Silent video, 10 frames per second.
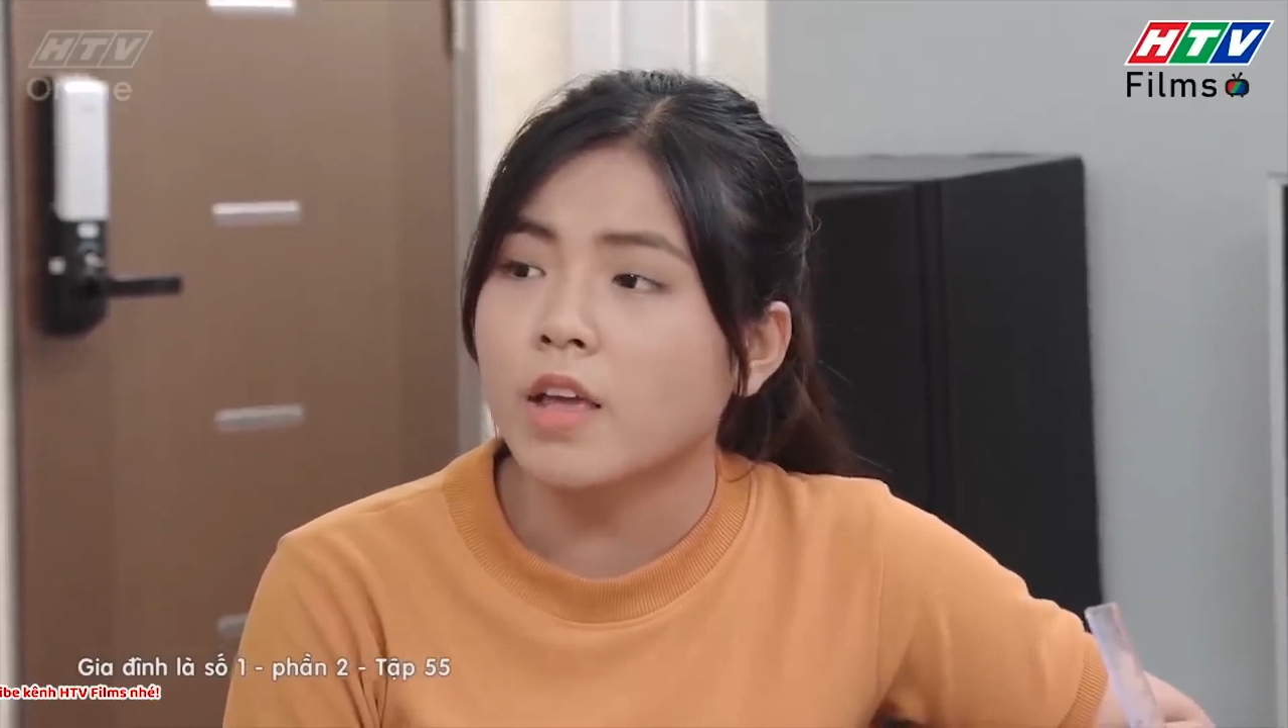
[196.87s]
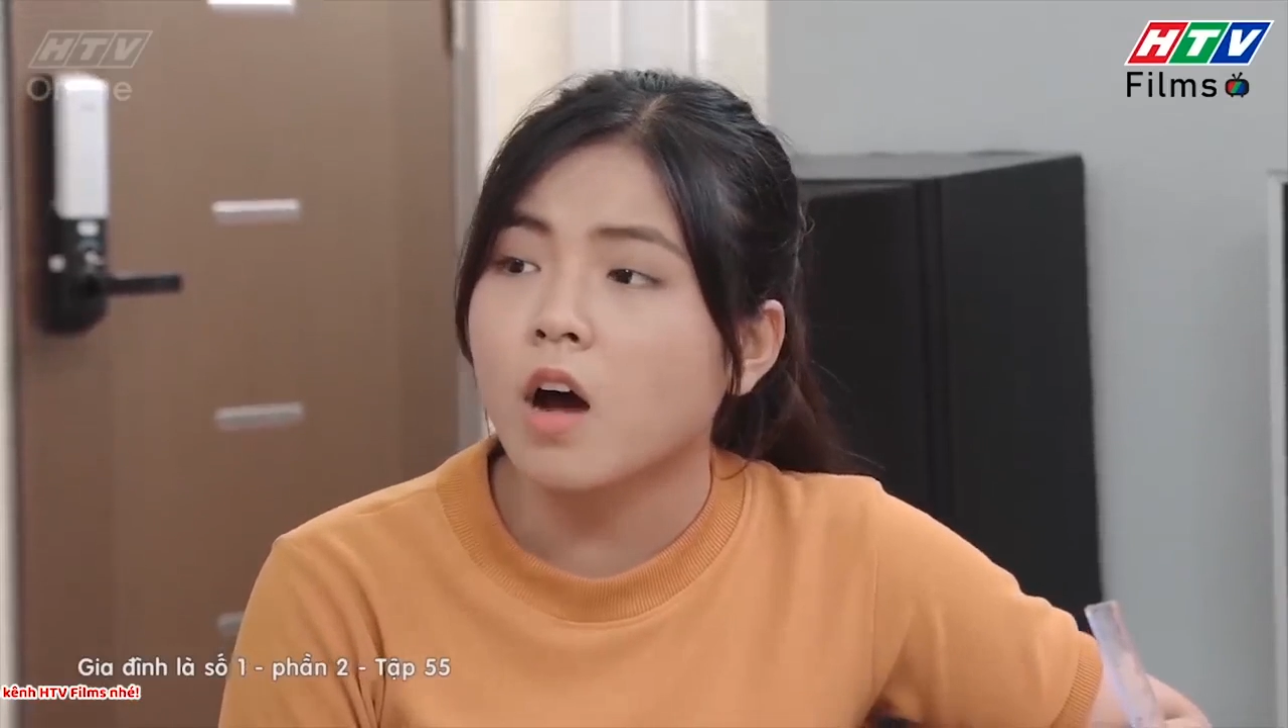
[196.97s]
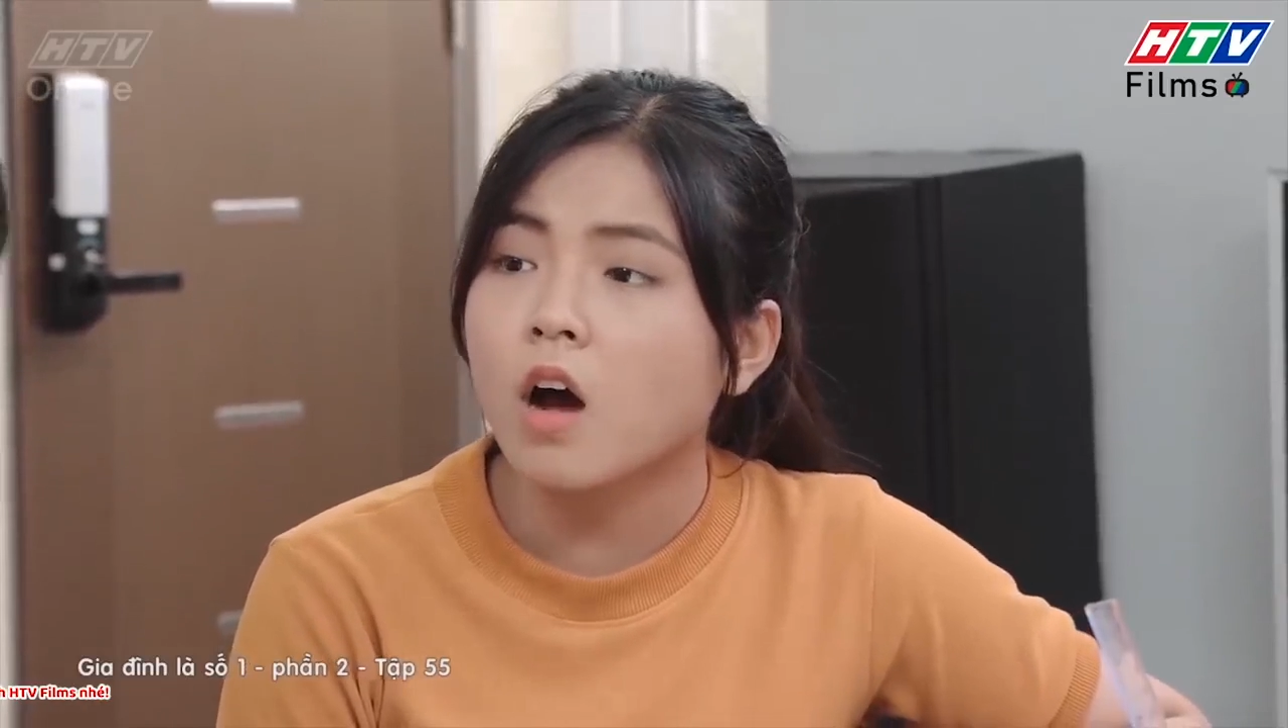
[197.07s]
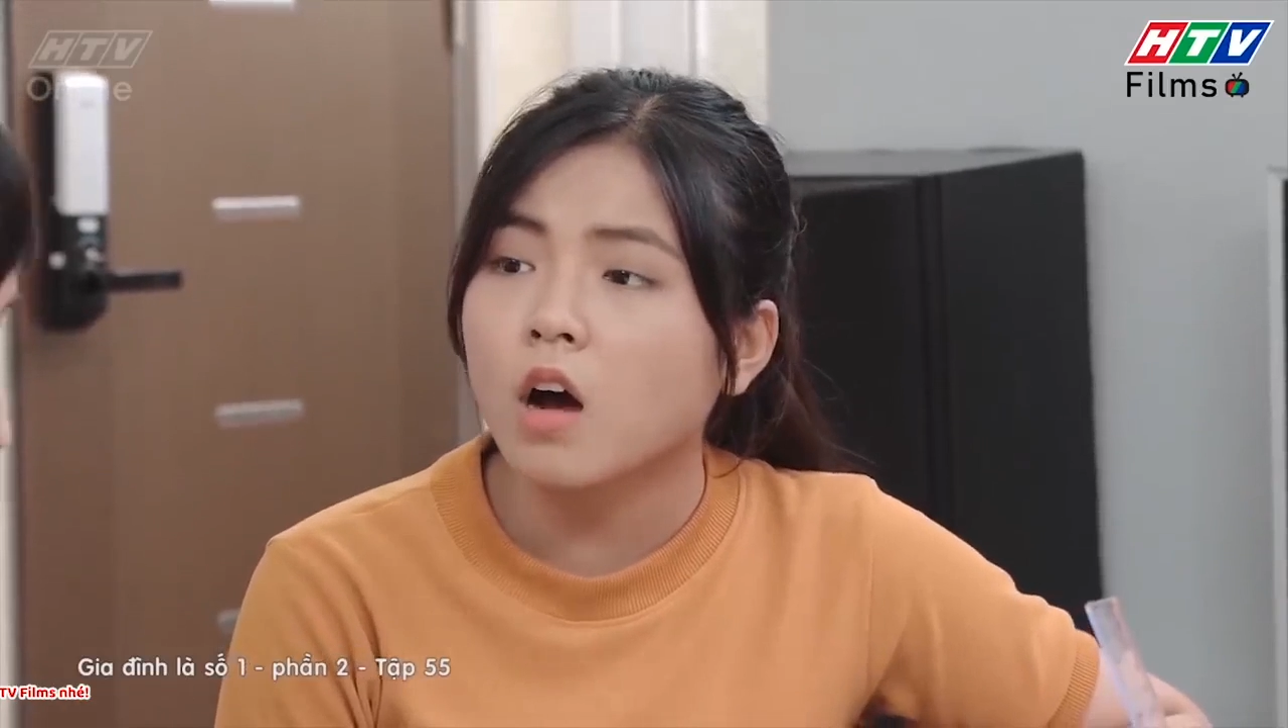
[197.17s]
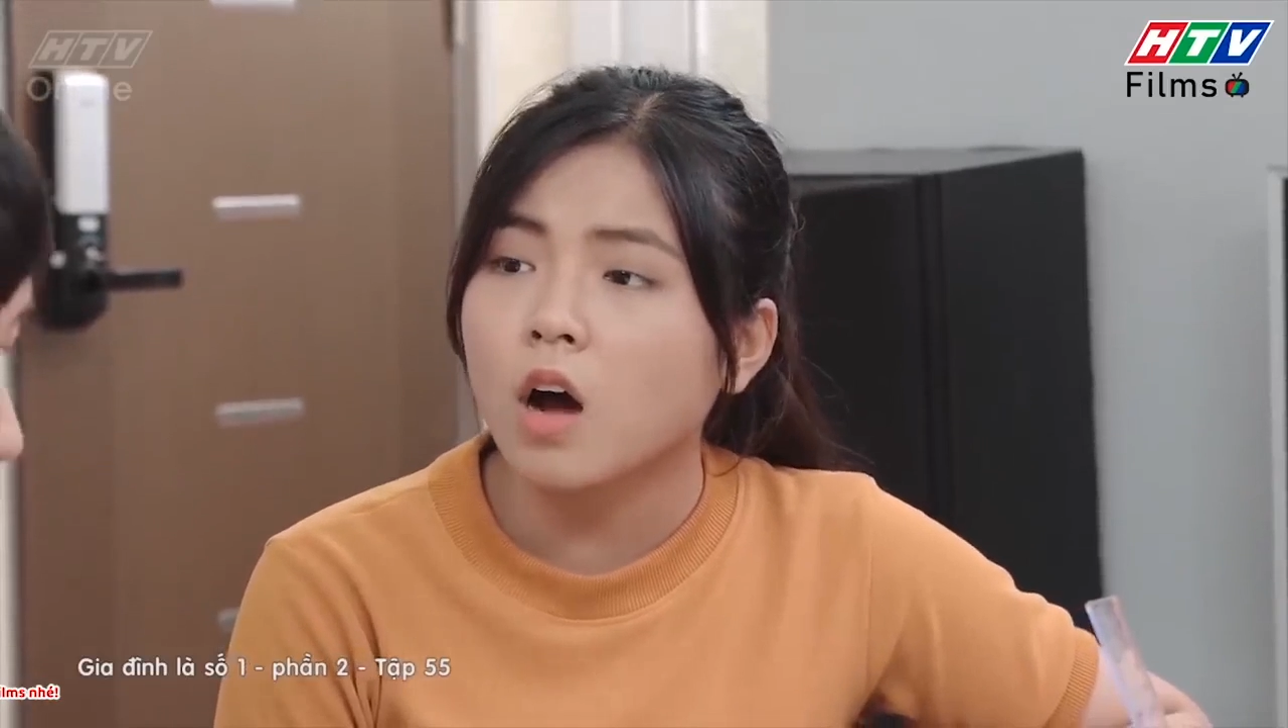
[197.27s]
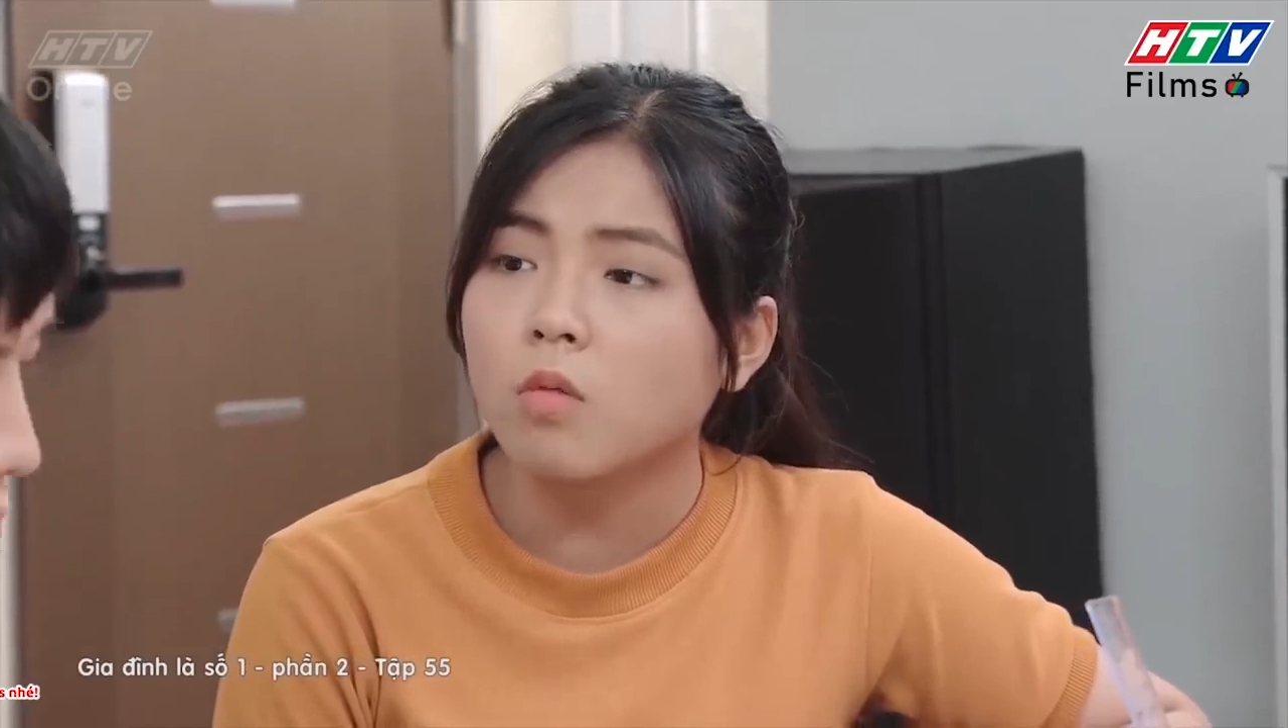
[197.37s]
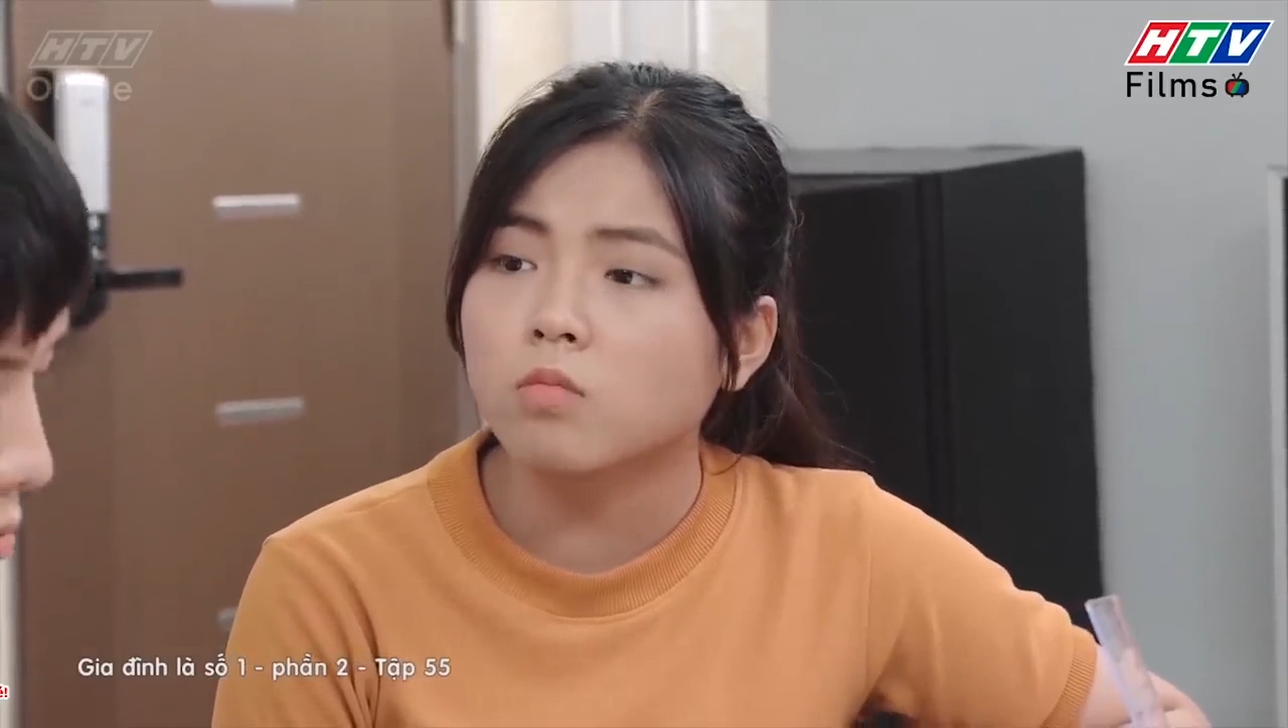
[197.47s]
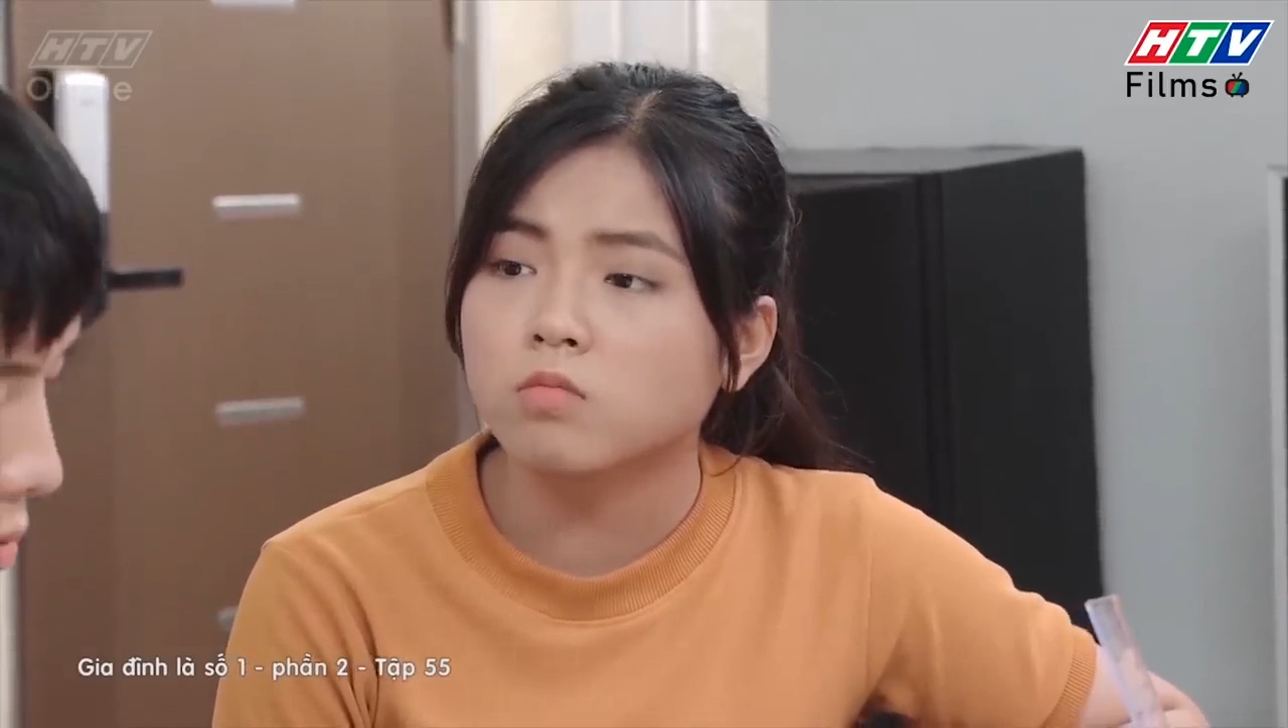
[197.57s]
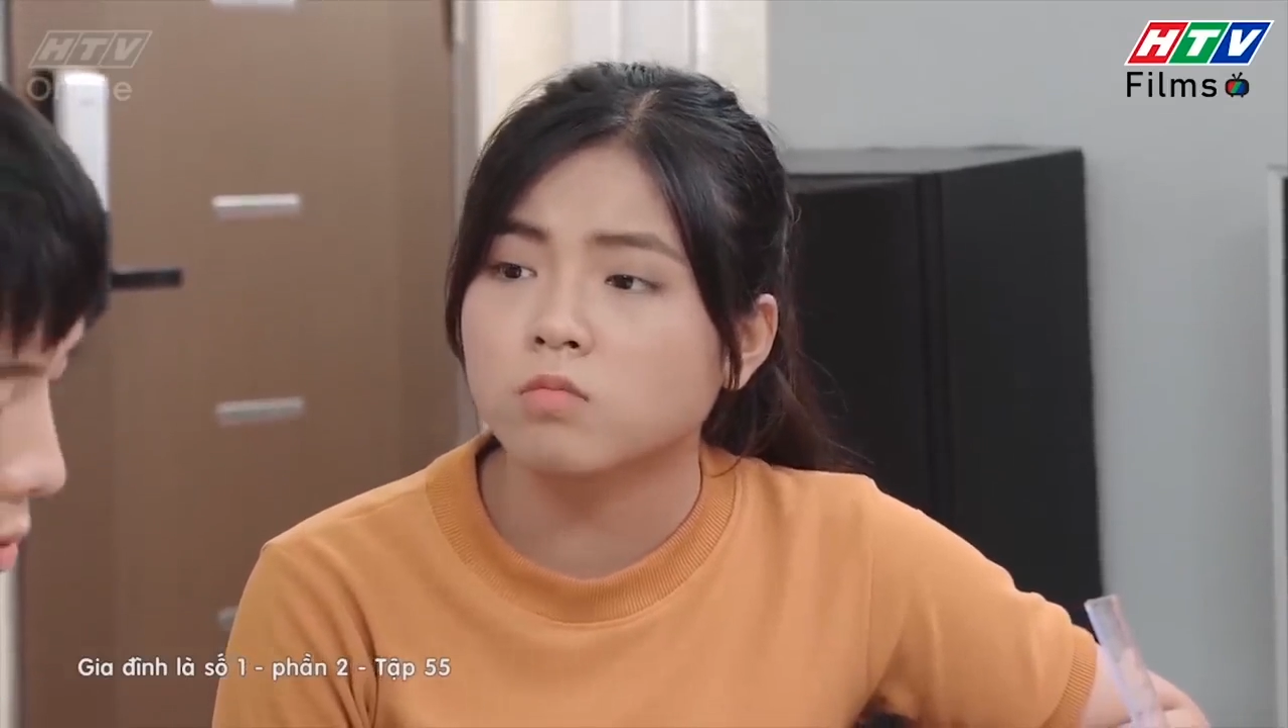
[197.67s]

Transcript: nhớ hơn không